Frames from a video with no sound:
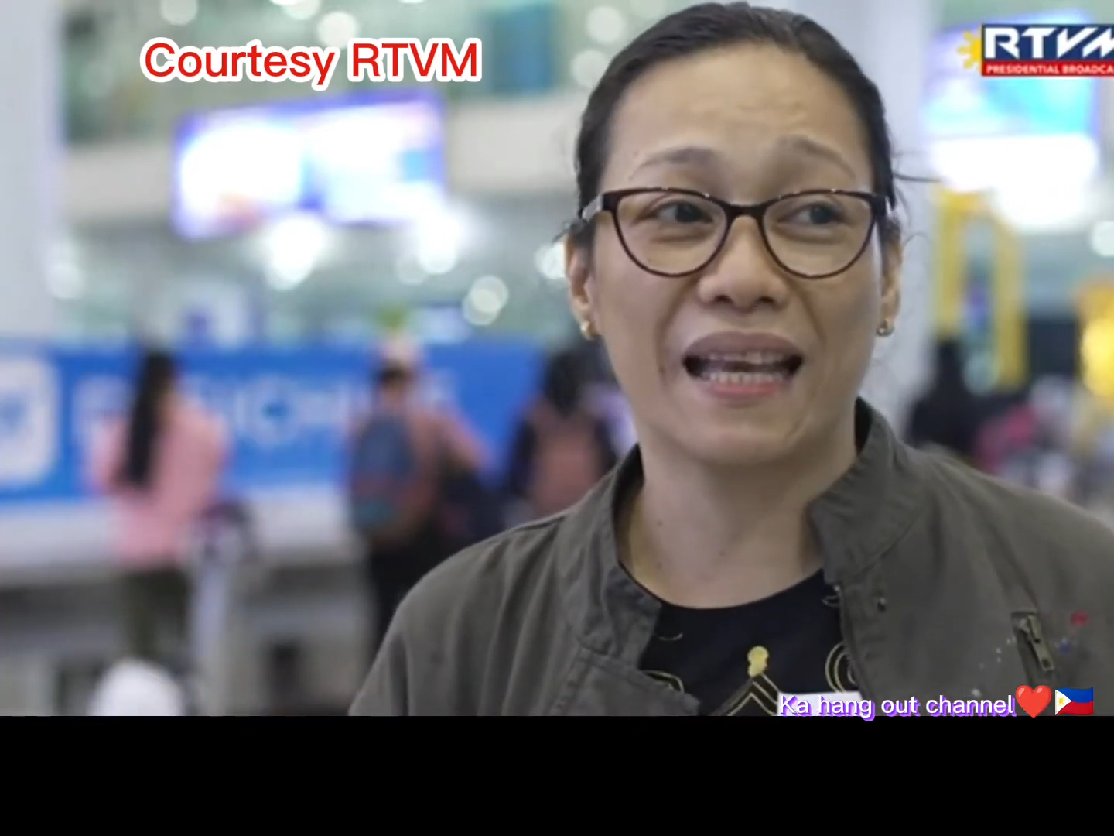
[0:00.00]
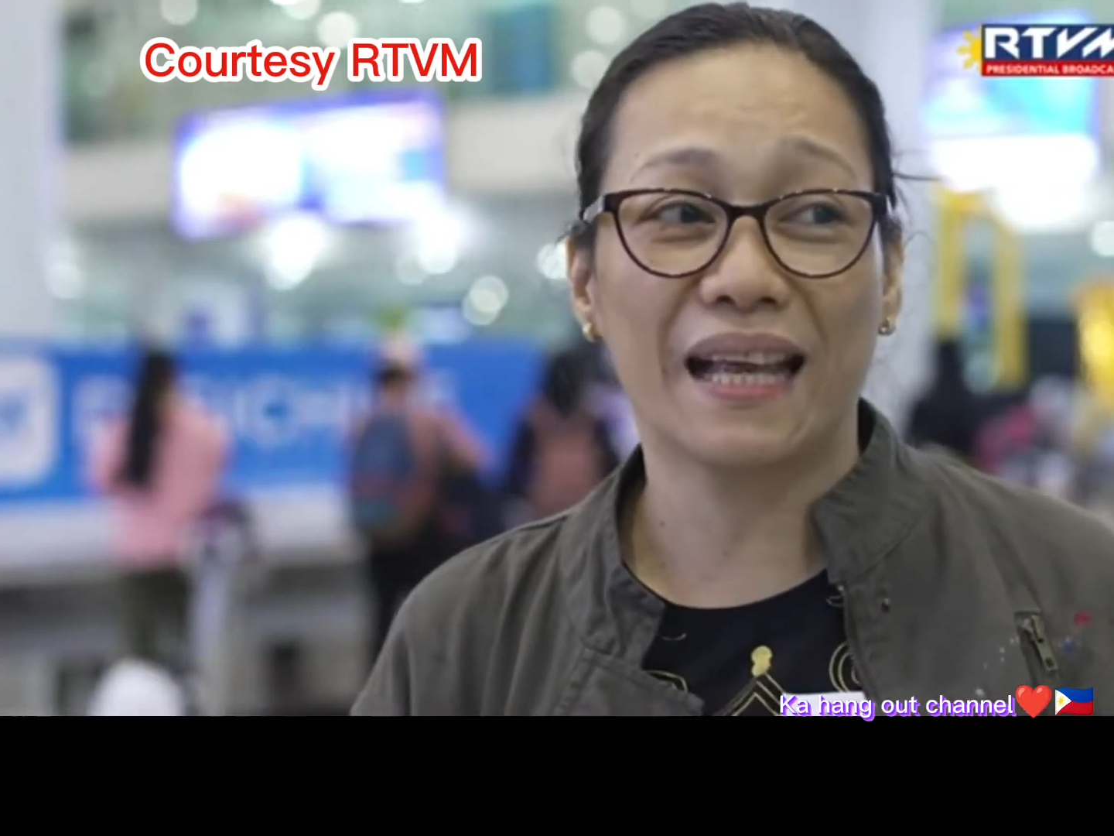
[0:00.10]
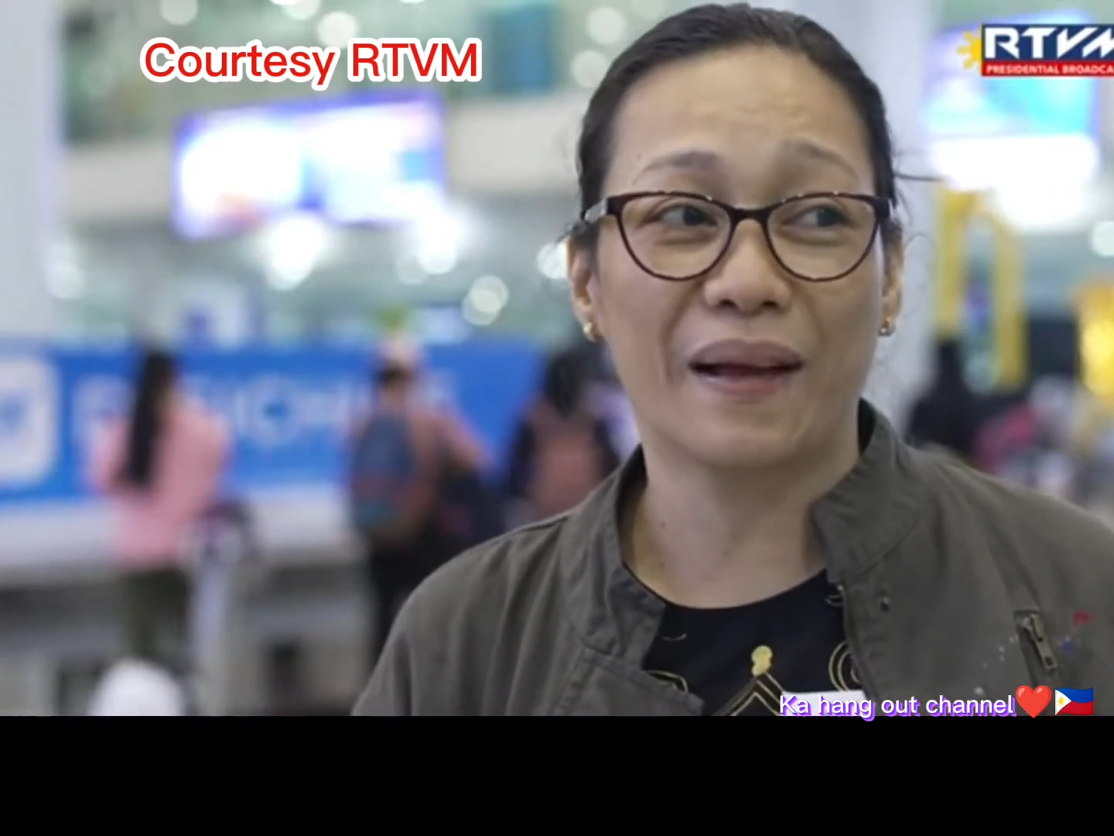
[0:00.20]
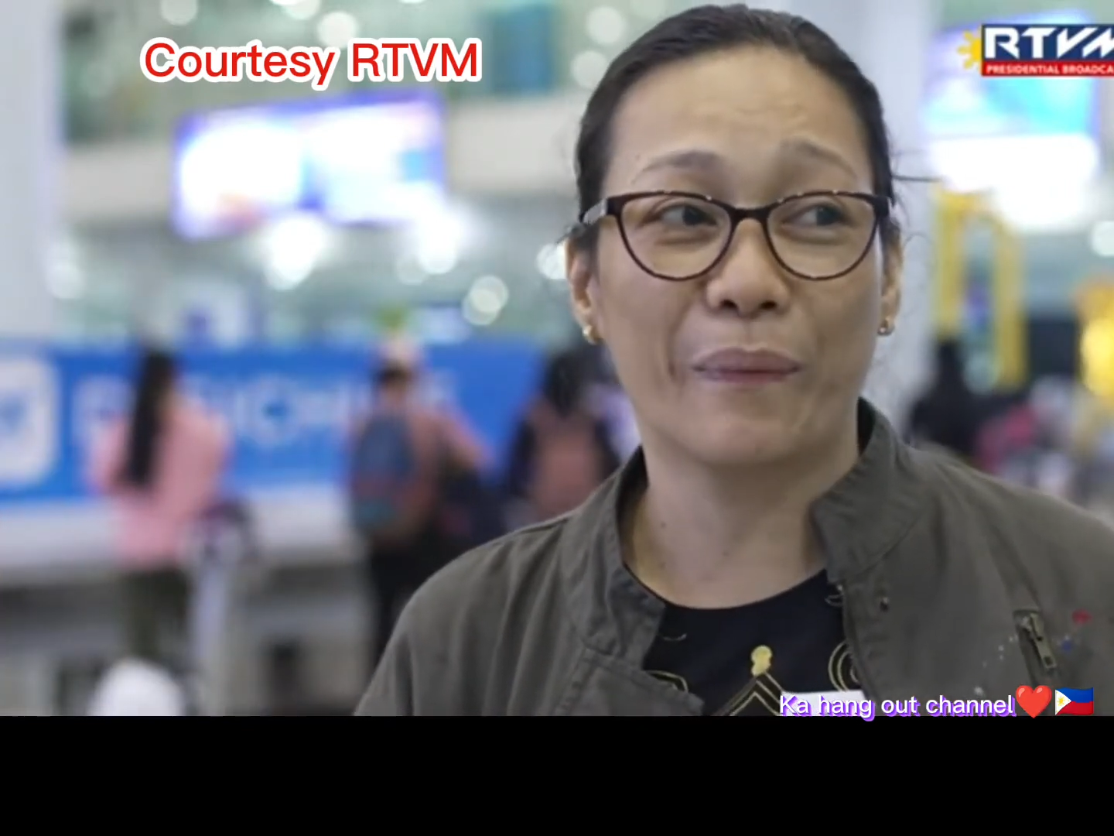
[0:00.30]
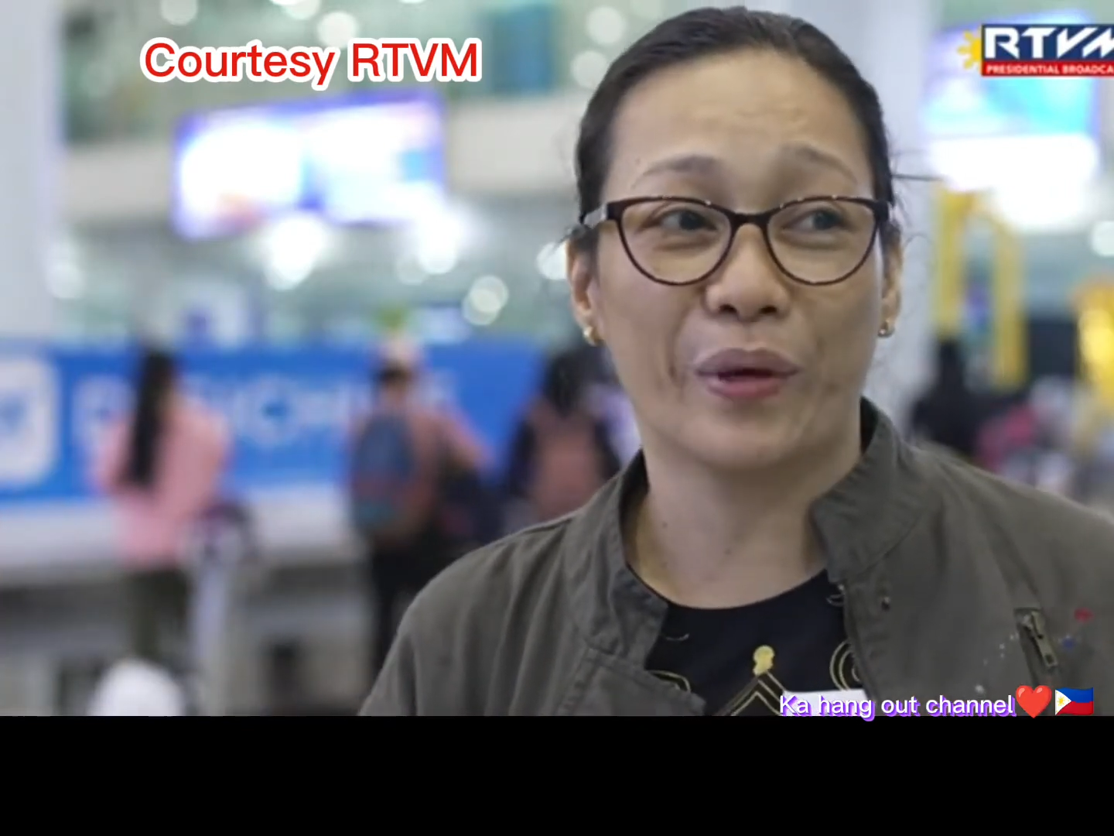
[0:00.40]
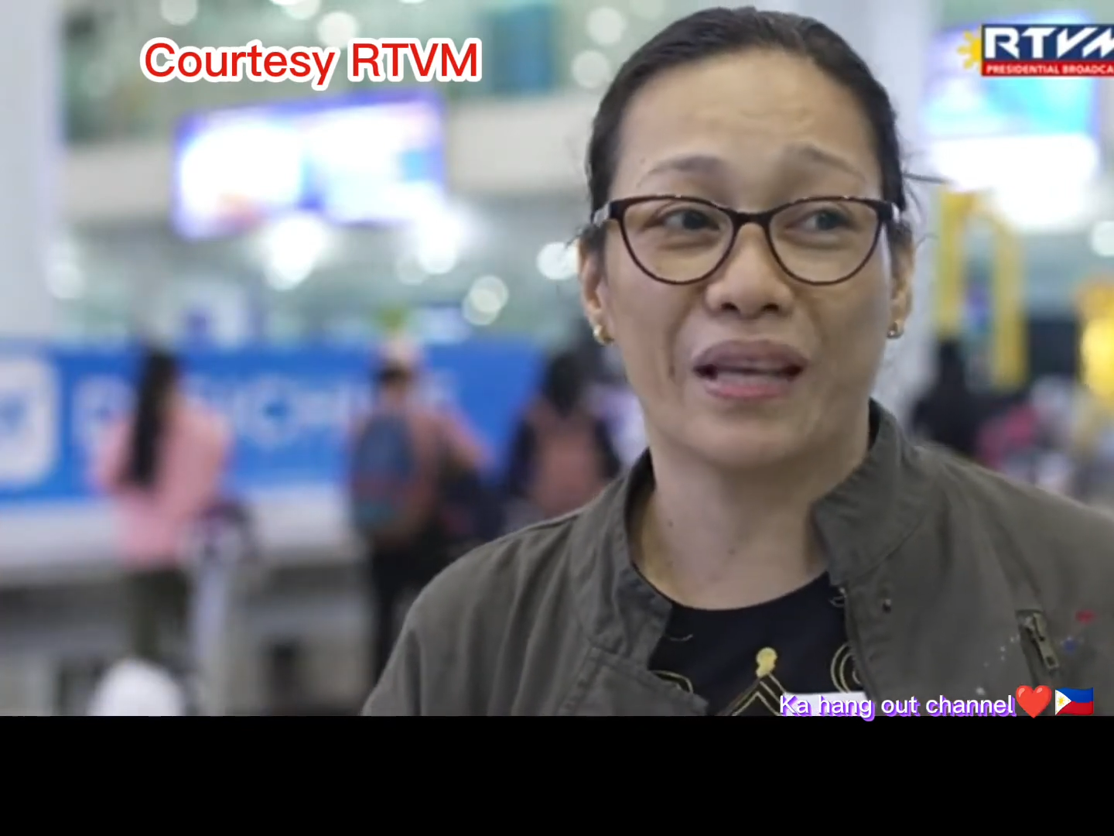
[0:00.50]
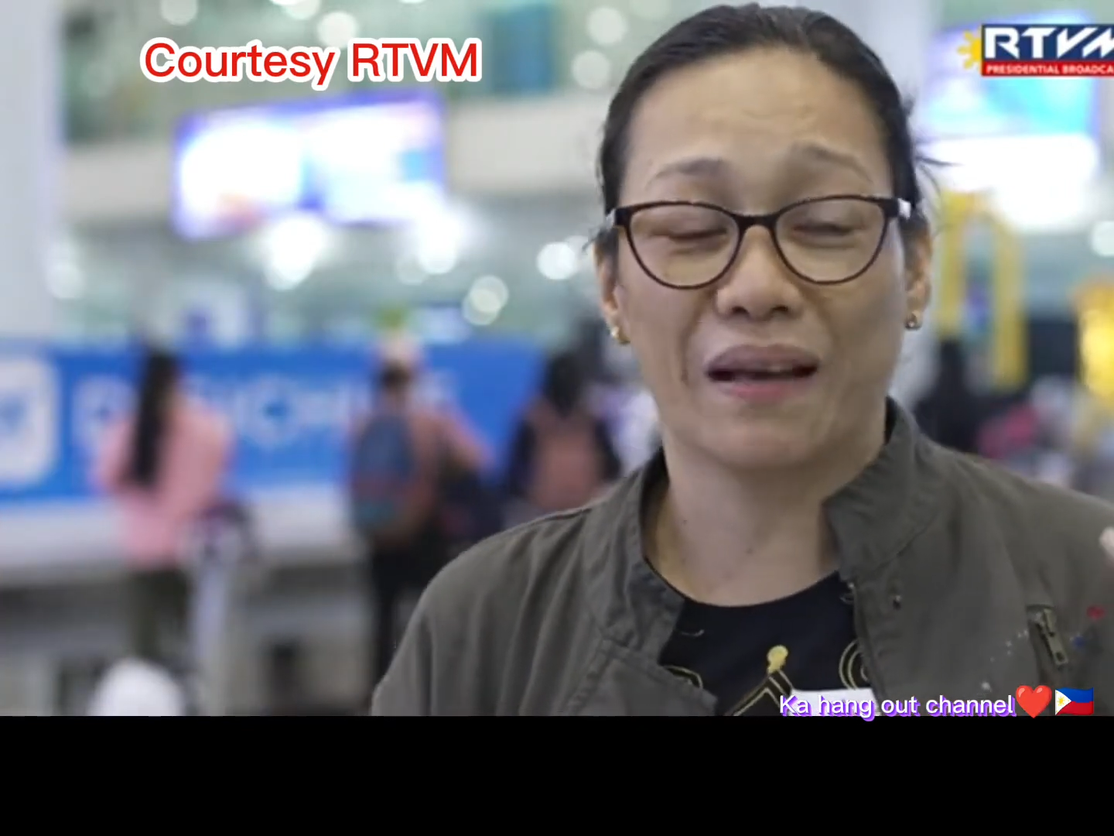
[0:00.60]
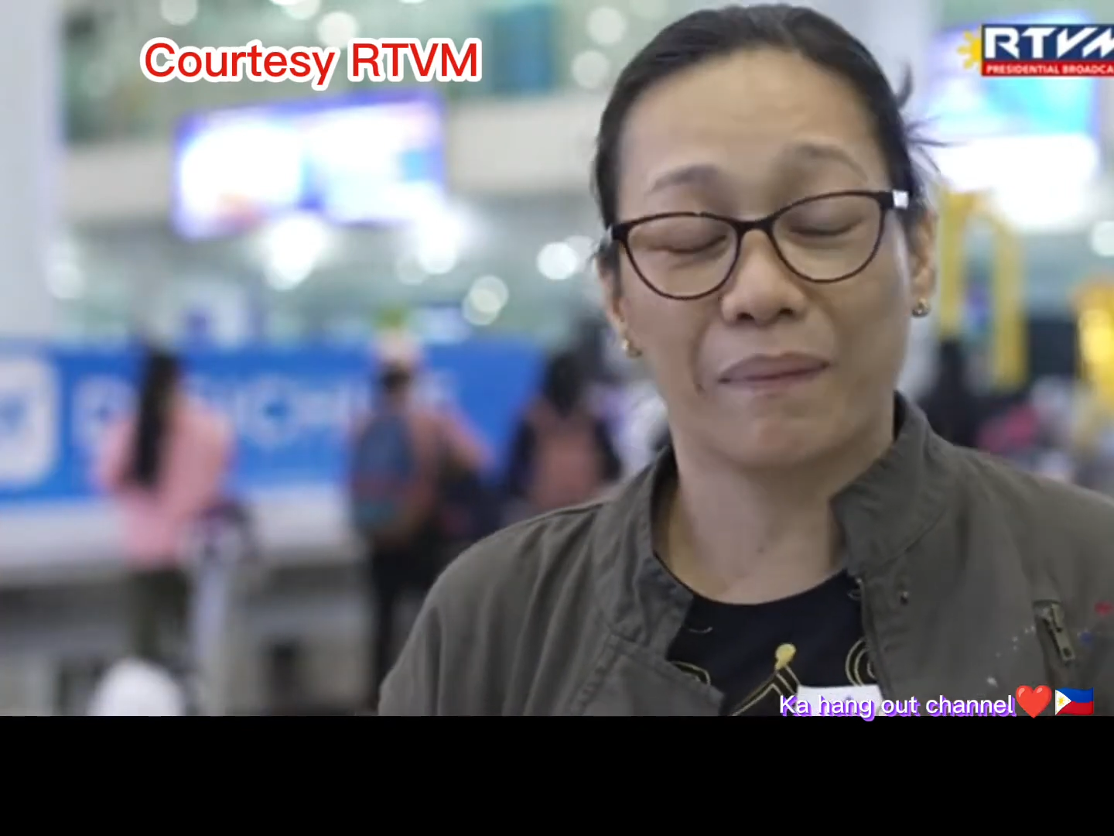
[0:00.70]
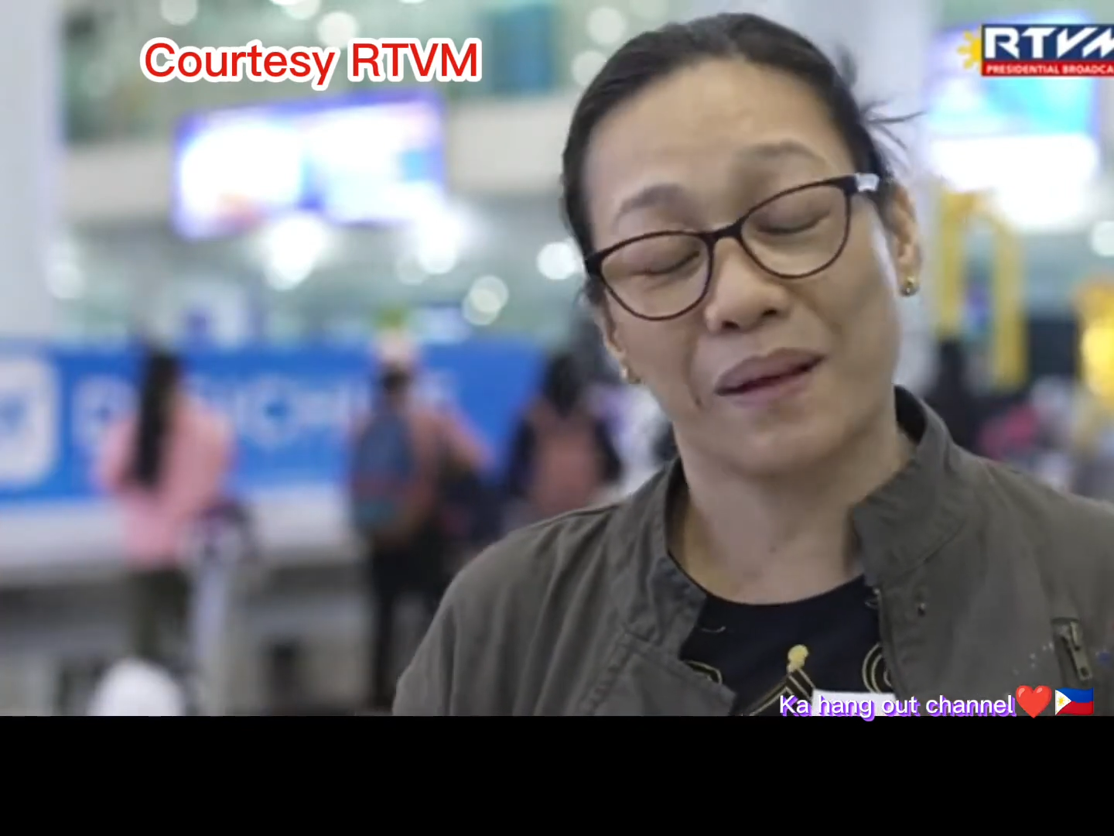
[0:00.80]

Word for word: na pwede kang